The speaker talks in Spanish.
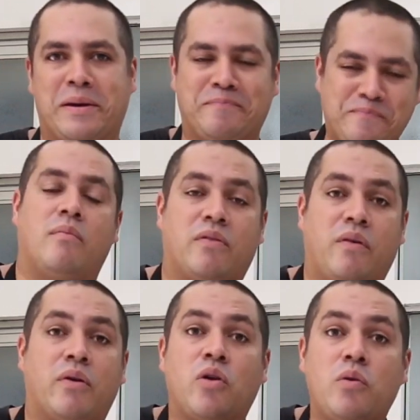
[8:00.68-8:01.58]
a ver. Por
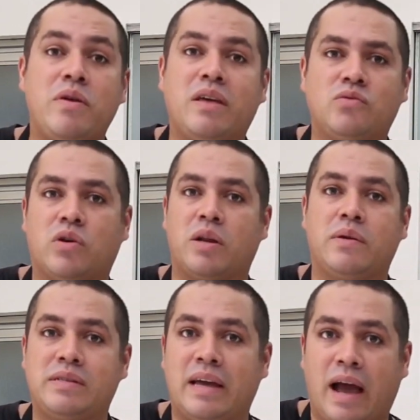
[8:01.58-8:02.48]
favor, no olviden
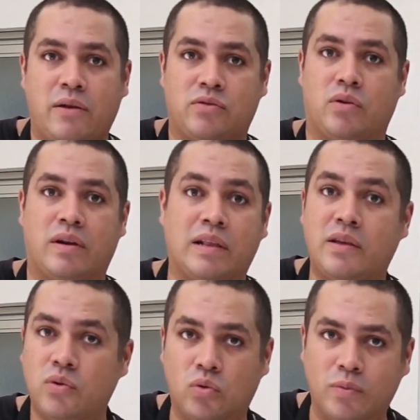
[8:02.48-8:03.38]
suscribirse a nuestro canal
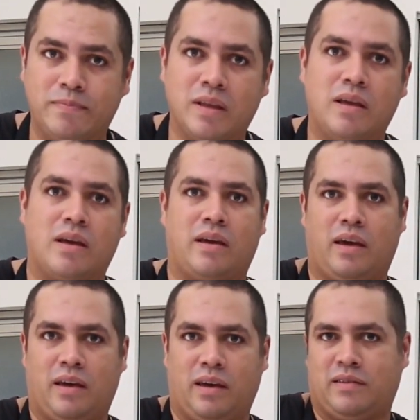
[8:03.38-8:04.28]
de YouTube
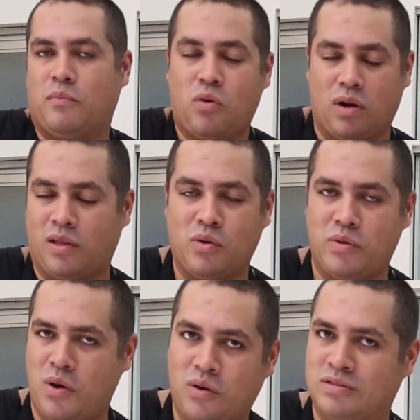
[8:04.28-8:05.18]
que estamos colgando
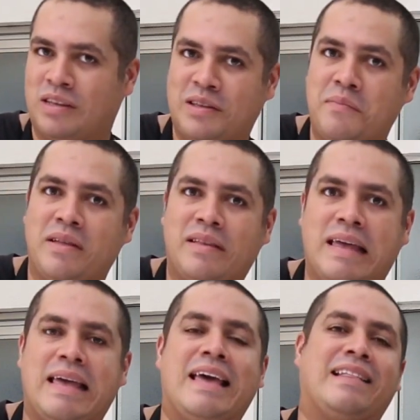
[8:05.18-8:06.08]
videos
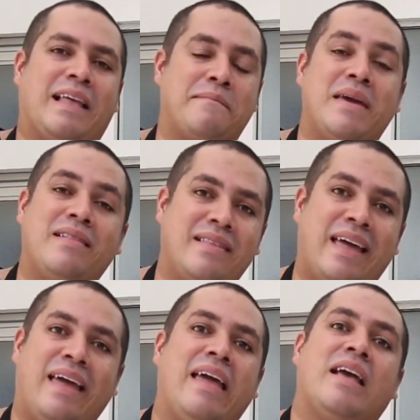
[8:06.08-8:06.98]
constantemente, también
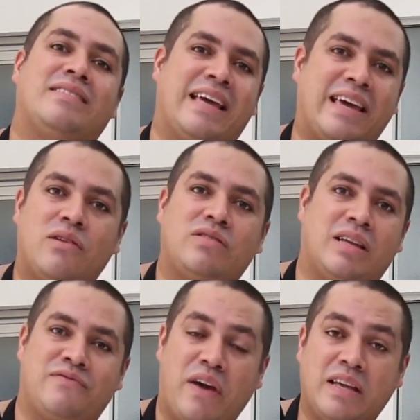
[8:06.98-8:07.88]
de seguirnos
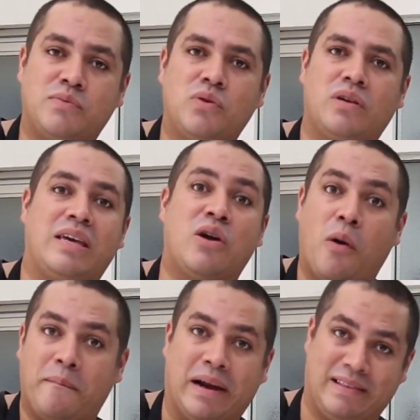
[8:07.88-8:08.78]
en Facebook y
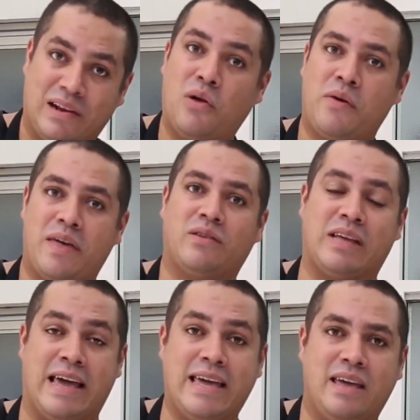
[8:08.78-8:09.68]
compartir los
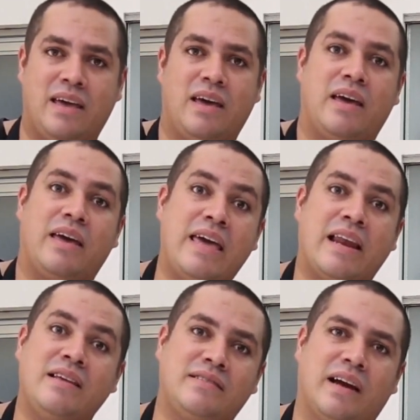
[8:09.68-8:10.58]
videos ahí y
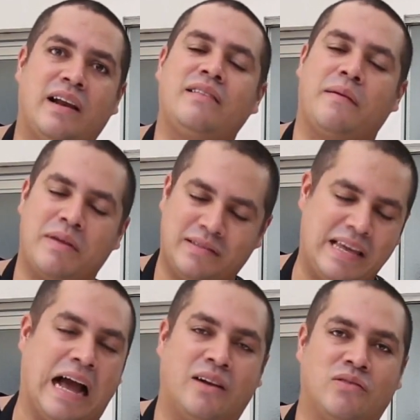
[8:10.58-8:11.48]
en Instagram también
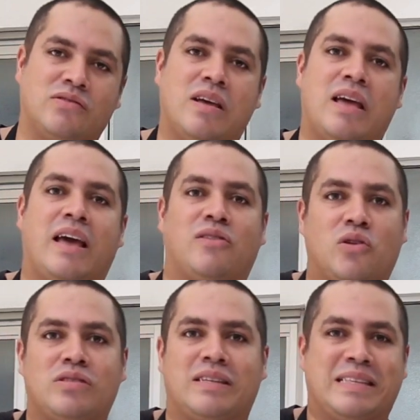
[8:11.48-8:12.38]
síganos.
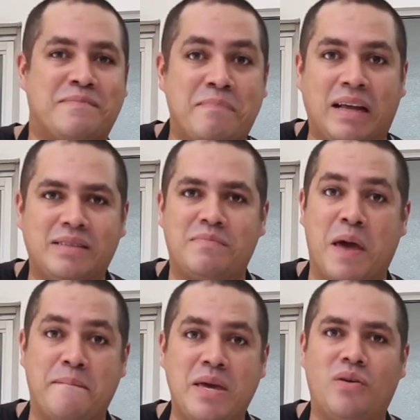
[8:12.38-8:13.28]
Entonces, sin más, me
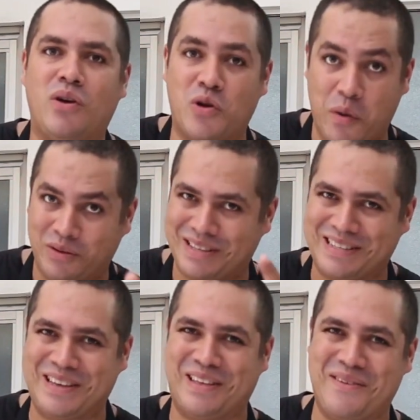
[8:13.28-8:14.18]
despido y nos vemos en
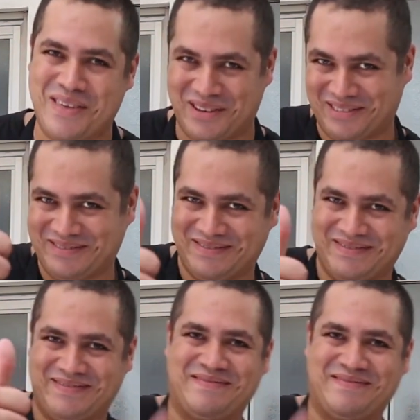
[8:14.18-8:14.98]
el siguiente video.